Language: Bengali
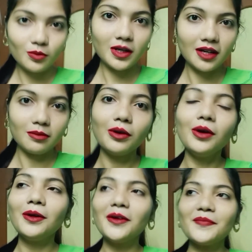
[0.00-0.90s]
বানাবো
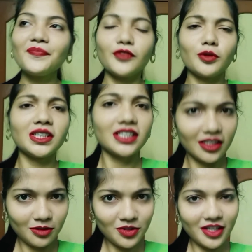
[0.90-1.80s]
তোমাদের
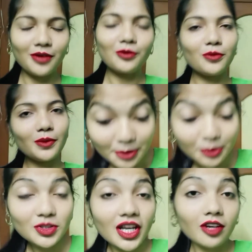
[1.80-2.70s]
সাথেও শেয়ার করব তো
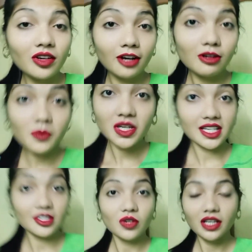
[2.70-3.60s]
যাই হোক এখন আমি
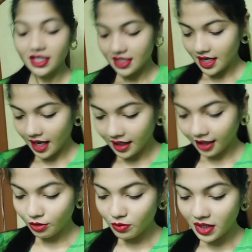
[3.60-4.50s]
রেডি হয়ে গেছি আর
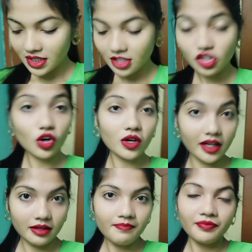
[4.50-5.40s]
এখন বাজে ছটা
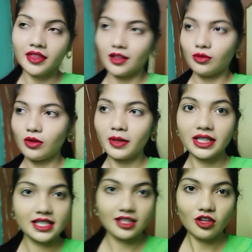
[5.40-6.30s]
তো আমাকে
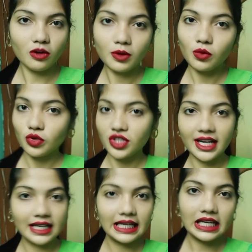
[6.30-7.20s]
যেতে হবে ও
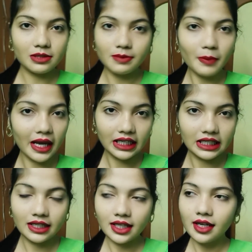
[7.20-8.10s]
স্ট্যান্ডে আসবে বাইক
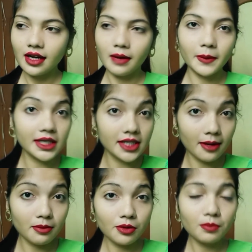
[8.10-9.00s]
নিয়ে আমরা যাব
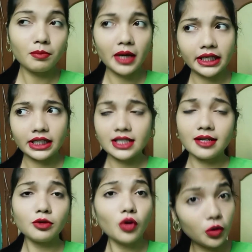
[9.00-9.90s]
বাইক নিয়ে যাব
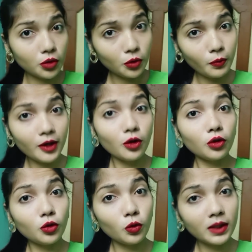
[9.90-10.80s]
নন্দকুমার
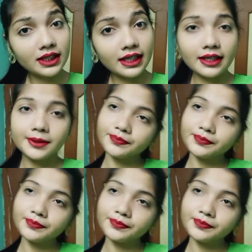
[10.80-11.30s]
নন্দকুমার থেকে